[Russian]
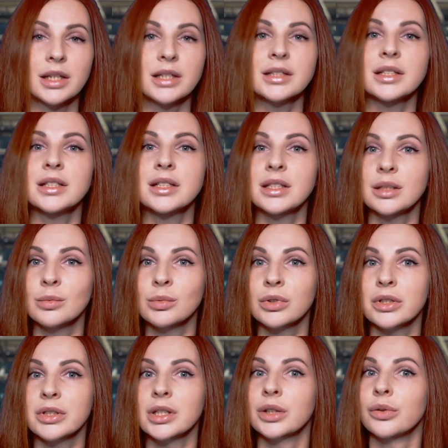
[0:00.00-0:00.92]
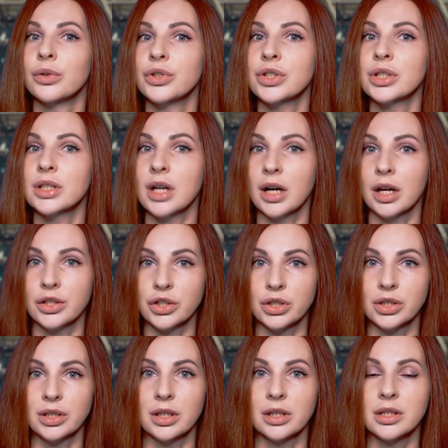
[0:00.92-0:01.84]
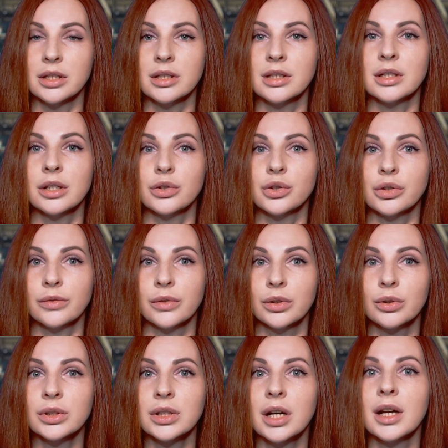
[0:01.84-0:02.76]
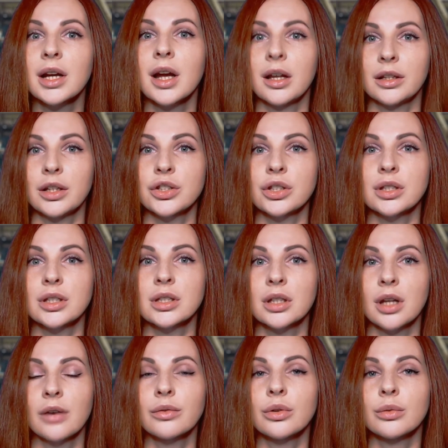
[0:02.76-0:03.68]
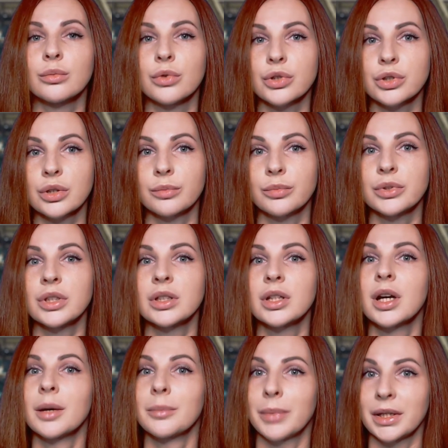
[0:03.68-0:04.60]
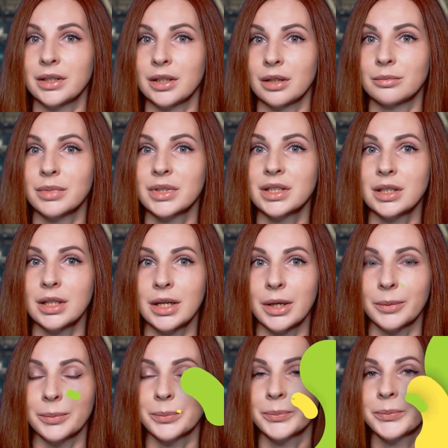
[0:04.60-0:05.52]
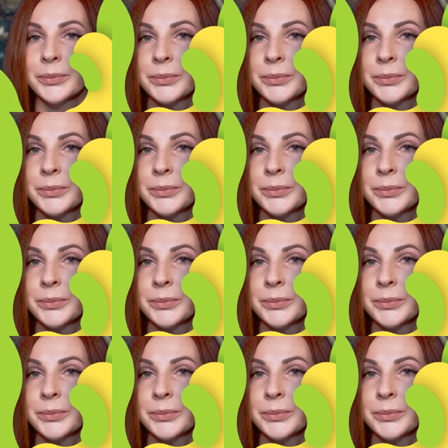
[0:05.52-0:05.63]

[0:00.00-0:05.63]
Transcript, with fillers: Если стимулы закончатся раньше середины следующего года, значит и ставку можно будет поднять быстрее.